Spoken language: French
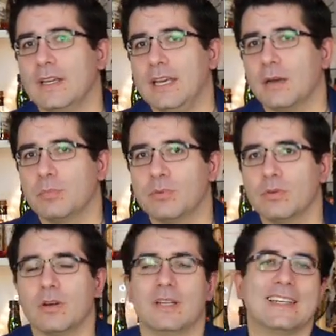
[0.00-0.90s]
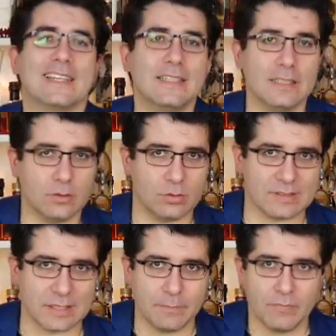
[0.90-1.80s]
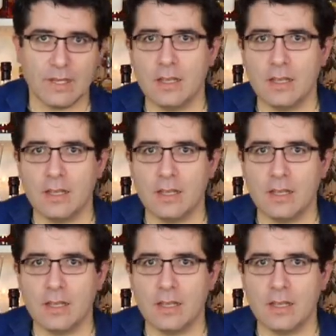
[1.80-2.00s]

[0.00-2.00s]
verres pour les déguster.